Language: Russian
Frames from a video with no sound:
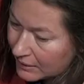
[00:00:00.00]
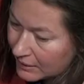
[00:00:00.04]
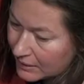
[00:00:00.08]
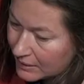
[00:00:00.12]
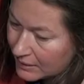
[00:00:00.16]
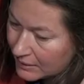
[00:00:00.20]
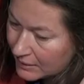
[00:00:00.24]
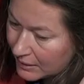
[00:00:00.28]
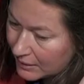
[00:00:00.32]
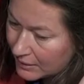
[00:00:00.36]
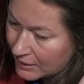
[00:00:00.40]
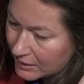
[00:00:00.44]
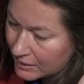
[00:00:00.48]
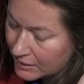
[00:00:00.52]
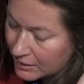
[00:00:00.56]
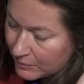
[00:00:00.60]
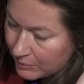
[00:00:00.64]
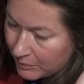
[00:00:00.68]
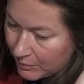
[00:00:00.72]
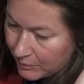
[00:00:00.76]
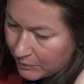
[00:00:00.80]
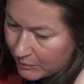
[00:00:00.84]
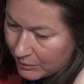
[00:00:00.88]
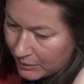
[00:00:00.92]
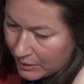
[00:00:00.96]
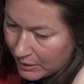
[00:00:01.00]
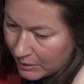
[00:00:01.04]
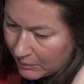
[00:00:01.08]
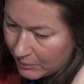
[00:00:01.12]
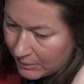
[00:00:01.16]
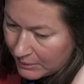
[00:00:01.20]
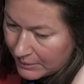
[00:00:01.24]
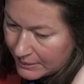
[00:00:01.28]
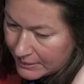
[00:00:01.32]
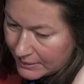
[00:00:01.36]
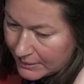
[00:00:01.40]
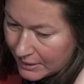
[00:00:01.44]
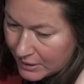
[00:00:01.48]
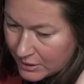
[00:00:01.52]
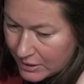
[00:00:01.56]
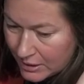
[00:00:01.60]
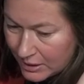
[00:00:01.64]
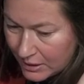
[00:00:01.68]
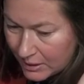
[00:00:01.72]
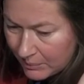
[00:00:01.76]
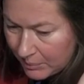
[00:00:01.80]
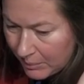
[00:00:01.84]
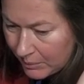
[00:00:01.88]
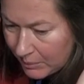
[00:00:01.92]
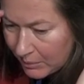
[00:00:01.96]
я даже не помню, как было.
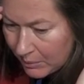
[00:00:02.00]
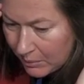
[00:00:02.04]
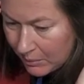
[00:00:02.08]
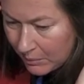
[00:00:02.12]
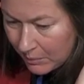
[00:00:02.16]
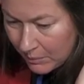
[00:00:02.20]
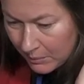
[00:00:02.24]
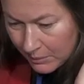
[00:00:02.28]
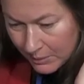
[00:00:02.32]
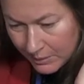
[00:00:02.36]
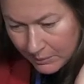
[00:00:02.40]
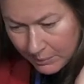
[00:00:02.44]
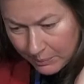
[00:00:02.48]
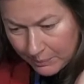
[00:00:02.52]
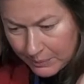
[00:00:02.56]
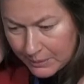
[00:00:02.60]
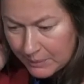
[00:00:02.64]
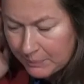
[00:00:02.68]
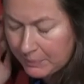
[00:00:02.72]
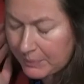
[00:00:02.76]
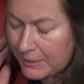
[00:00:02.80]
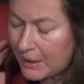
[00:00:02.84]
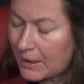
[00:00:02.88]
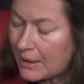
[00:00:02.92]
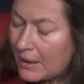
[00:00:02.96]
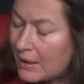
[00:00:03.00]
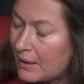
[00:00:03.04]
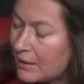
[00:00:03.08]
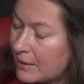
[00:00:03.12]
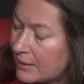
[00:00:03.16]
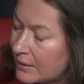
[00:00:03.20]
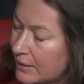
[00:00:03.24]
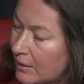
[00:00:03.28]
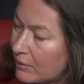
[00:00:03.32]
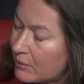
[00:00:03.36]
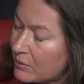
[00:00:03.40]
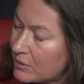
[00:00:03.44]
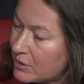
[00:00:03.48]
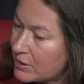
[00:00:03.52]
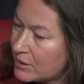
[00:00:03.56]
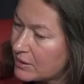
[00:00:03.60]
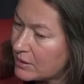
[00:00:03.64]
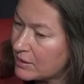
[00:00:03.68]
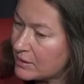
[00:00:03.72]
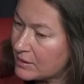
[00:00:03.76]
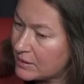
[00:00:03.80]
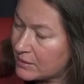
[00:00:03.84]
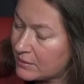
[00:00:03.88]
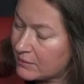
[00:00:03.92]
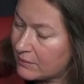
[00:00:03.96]
Сначала, по-моему, это было параллельно. Я
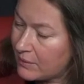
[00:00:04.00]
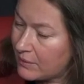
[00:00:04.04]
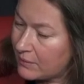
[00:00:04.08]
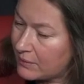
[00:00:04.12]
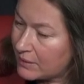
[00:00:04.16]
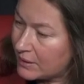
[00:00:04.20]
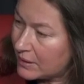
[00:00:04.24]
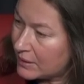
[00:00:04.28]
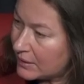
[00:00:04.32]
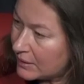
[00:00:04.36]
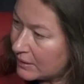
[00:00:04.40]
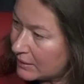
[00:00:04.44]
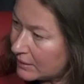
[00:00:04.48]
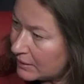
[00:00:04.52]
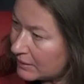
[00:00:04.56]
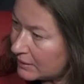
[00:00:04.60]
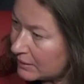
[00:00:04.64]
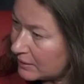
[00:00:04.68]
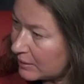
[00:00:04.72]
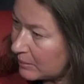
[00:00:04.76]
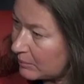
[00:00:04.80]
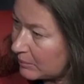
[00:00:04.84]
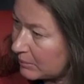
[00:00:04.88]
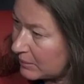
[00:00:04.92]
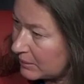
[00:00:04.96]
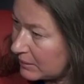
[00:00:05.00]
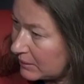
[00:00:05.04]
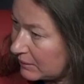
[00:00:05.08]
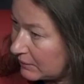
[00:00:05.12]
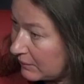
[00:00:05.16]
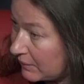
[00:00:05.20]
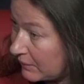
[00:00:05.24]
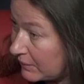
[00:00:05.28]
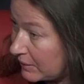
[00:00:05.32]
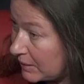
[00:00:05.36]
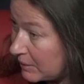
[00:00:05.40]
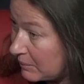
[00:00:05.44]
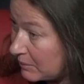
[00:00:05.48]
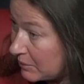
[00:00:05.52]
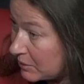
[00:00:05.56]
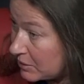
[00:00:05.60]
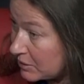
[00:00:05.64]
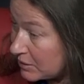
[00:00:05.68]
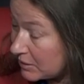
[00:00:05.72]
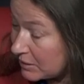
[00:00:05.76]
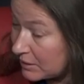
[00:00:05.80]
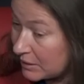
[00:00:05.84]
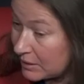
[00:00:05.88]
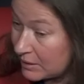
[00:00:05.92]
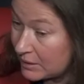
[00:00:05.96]
училась в Авгике и работала во
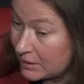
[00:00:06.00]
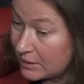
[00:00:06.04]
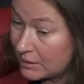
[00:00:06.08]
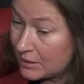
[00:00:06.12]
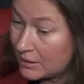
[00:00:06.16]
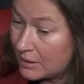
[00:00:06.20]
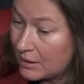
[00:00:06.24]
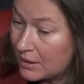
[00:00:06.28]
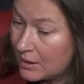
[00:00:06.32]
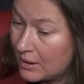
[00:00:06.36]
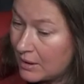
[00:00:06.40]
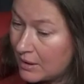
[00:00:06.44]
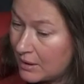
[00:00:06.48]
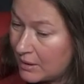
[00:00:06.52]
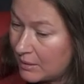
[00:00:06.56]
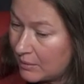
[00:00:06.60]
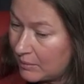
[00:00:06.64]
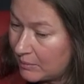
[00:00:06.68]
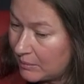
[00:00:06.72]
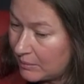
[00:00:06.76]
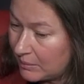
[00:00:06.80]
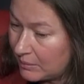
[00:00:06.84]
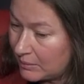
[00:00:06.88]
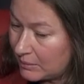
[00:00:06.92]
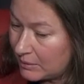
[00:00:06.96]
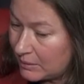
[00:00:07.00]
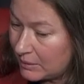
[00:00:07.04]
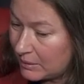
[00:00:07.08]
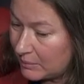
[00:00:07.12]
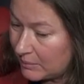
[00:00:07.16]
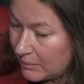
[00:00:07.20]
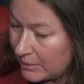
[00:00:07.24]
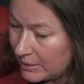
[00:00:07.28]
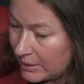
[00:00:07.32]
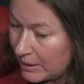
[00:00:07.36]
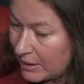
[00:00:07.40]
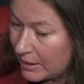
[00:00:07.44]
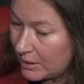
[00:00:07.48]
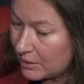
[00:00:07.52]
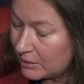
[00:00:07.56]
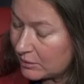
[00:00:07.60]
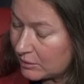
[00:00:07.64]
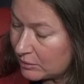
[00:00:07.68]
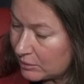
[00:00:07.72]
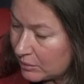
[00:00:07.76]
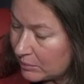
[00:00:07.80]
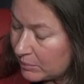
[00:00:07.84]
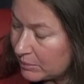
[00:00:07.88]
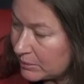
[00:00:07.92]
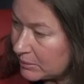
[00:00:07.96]
времечко. И для меня
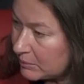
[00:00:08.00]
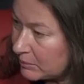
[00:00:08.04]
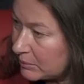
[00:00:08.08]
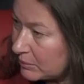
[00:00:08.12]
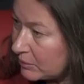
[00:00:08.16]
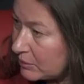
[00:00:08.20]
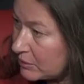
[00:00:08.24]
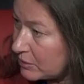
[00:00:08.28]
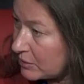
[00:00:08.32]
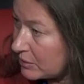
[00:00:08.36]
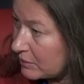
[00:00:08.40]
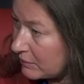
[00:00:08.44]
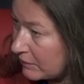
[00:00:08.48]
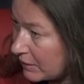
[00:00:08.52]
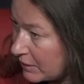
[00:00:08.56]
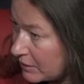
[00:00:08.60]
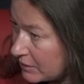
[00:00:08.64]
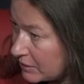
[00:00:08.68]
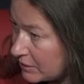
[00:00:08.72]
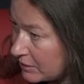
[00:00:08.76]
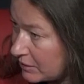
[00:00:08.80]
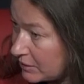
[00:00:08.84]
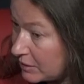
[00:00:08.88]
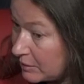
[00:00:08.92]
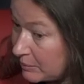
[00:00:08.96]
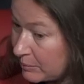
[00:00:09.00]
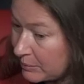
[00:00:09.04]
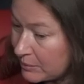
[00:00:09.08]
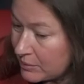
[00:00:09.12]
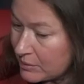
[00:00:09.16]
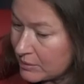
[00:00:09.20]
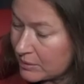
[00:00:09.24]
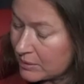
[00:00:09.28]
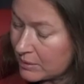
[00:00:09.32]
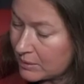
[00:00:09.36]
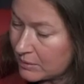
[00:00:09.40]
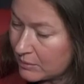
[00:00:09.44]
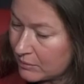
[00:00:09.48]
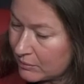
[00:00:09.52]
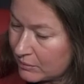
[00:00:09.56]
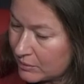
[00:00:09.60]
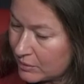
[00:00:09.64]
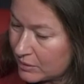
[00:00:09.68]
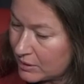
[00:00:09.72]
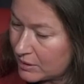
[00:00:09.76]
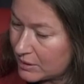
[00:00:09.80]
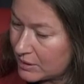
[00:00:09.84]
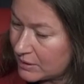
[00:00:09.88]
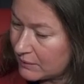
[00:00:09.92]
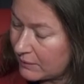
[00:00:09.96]
этот опыт был очень важный. Не просто
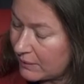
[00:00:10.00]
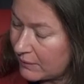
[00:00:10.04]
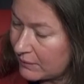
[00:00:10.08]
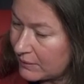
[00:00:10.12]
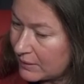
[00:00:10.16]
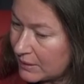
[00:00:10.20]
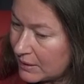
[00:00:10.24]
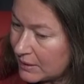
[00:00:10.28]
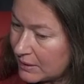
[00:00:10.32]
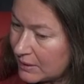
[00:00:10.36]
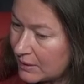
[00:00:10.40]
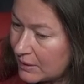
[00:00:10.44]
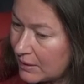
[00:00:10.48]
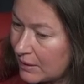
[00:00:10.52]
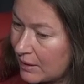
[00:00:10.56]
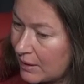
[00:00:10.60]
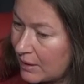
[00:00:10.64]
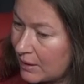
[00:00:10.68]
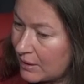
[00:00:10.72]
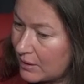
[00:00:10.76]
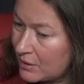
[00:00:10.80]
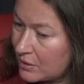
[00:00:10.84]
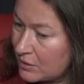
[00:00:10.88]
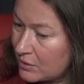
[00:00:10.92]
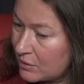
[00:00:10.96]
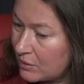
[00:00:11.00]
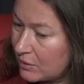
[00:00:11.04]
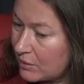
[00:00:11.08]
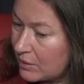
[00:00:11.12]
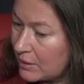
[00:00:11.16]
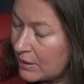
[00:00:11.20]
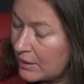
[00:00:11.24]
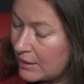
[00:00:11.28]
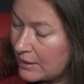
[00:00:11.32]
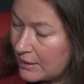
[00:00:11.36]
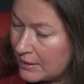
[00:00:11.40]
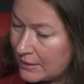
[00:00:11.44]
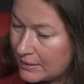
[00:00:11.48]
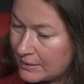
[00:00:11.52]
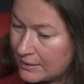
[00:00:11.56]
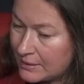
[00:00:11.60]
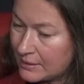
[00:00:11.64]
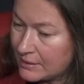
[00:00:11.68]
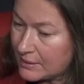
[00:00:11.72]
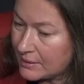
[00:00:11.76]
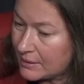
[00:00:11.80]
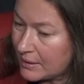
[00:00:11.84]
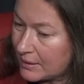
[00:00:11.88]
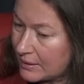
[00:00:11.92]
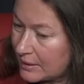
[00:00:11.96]
учиться в Авгике, а еще
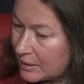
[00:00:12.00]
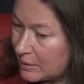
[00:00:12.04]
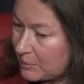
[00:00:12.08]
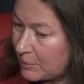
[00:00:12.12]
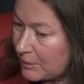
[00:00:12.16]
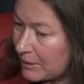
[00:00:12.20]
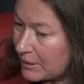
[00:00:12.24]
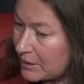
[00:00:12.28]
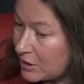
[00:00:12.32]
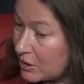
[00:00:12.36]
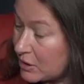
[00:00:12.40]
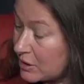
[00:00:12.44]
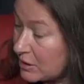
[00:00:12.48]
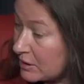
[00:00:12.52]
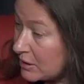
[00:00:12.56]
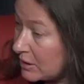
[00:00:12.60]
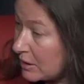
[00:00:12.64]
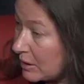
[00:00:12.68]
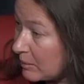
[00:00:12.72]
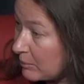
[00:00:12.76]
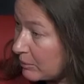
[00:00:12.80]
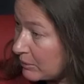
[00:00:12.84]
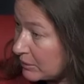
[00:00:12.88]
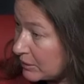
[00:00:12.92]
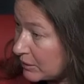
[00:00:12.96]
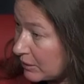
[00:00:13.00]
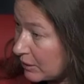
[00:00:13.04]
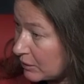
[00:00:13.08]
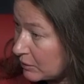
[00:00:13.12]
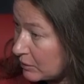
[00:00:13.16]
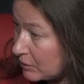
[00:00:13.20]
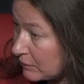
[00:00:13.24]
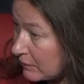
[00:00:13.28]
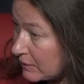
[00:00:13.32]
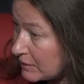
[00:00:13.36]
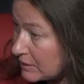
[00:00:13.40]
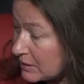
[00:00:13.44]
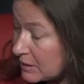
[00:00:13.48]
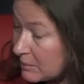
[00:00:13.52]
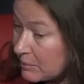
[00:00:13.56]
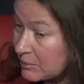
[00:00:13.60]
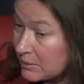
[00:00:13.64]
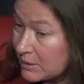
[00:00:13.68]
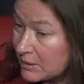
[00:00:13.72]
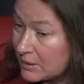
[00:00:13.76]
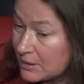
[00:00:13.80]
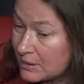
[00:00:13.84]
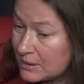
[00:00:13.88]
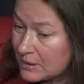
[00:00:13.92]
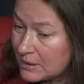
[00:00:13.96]
делать какие-то практические работы, которые
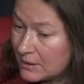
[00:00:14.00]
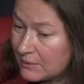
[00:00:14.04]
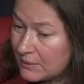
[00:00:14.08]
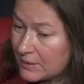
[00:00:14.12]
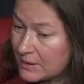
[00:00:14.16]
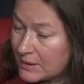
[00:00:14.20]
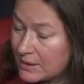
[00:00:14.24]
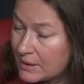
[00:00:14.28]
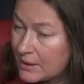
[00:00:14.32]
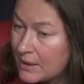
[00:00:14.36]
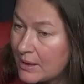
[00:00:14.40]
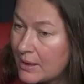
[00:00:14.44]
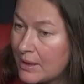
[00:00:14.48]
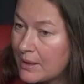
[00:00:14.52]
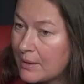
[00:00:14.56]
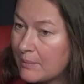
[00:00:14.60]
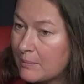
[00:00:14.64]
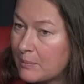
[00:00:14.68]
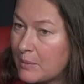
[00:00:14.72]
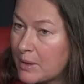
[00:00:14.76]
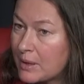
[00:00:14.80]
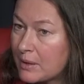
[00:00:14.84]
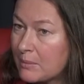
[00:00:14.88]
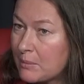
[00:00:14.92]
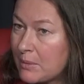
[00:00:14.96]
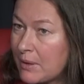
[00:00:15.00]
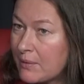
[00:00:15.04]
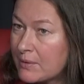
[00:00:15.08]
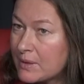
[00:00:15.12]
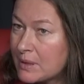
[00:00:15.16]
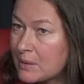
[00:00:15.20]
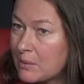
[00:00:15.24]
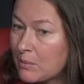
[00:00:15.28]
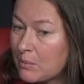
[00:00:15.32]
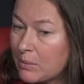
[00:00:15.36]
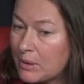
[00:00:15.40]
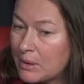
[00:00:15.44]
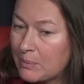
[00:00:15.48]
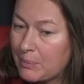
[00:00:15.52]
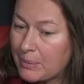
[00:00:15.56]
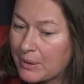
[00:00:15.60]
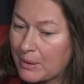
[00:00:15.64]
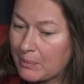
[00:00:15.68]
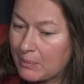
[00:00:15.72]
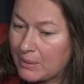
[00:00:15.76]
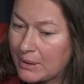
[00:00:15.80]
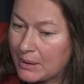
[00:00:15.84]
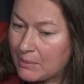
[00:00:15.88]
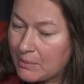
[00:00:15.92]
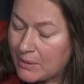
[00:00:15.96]
востребованы на телевидении. У меня, у меня все время были
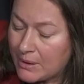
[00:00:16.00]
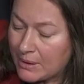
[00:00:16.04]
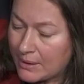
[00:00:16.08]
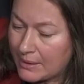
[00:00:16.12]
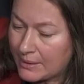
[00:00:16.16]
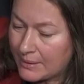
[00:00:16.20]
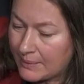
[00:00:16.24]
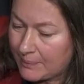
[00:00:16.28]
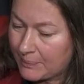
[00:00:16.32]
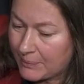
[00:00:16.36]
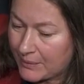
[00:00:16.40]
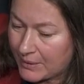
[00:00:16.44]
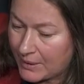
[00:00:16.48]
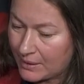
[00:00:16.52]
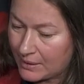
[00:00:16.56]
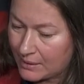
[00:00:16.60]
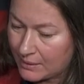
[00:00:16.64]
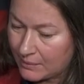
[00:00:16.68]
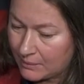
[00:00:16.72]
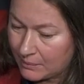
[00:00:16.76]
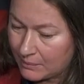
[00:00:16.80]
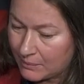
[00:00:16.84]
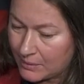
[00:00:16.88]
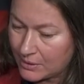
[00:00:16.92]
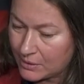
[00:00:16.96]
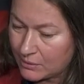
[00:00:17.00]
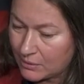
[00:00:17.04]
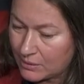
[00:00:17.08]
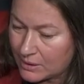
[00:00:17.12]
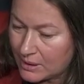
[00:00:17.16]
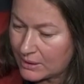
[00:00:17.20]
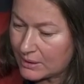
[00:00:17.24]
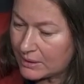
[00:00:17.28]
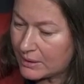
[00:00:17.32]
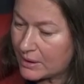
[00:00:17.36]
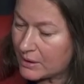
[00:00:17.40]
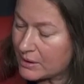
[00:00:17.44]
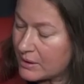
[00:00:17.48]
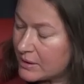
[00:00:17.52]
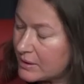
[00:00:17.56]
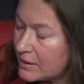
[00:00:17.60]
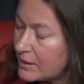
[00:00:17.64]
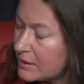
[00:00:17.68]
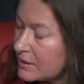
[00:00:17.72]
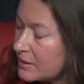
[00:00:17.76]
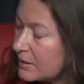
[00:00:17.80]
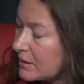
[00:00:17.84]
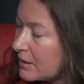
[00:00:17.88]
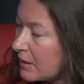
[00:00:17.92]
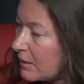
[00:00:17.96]
проблемы, мы, студенты, должны
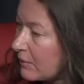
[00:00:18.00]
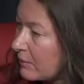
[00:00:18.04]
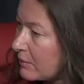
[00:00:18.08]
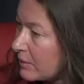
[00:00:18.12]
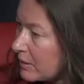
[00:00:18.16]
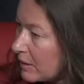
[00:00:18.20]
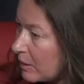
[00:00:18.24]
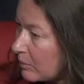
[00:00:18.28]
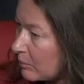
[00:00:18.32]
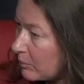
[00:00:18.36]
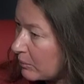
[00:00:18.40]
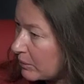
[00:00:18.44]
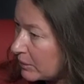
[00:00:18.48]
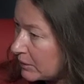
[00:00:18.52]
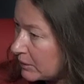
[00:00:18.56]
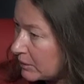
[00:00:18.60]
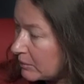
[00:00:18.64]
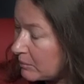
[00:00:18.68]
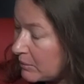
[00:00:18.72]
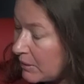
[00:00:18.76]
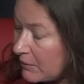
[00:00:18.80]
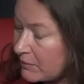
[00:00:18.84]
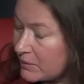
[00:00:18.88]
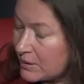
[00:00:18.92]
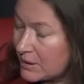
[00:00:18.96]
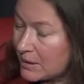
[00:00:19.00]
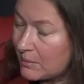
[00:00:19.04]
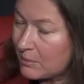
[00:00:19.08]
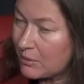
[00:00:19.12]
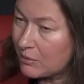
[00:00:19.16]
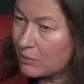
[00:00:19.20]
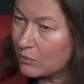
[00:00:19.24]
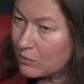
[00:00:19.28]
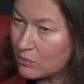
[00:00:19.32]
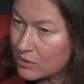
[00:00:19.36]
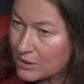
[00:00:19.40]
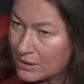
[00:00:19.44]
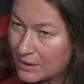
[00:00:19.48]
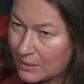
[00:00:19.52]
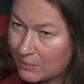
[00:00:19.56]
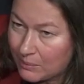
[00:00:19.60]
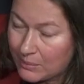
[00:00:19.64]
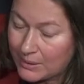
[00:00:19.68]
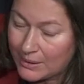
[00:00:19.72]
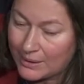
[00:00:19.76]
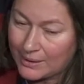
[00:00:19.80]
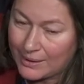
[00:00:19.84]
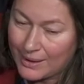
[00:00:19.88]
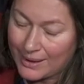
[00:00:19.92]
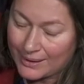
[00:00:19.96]
делать игровые работы. Мне все время нужно
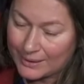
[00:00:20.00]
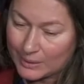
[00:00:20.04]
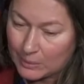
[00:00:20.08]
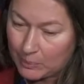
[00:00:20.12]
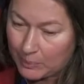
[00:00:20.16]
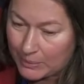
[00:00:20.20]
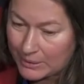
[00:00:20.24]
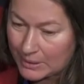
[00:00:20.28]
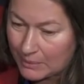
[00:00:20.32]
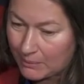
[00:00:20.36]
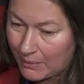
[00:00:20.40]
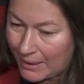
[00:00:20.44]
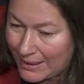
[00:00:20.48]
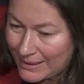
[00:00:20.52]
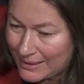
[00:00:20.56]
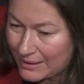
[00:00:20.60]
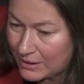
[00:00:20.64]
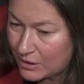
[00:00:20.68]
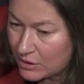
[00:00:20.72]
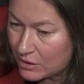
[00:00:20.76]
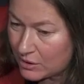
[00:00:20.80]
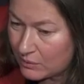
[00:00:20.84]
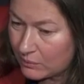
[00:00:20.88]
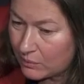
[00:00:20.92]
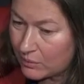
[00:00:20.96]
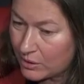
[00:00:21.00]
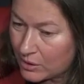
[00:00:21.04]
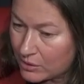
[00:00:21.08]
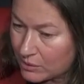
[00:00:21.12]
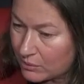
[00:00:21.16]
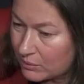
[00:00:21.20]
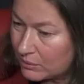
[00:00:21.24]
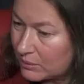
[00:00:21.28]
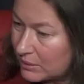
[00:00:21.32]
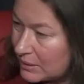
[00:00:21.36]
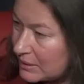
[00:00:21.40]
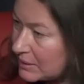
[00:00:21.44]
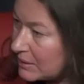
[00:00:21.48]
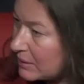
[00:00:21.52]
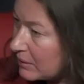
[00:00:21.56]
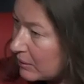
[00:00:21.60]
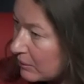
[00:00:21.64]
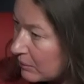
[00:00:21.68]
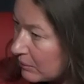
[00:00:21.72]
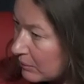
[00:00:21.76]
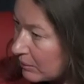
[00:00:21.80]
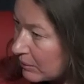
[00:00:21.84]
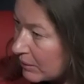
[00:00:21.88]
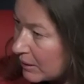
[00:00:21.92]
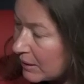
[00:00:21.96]
было как-то mm-hmm. понимать, для чего я что-то
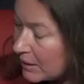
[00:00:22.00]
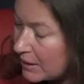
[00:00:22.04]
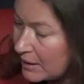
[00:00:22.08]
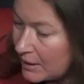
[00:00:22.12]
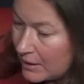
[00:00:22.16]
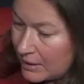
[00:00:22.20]
делаю.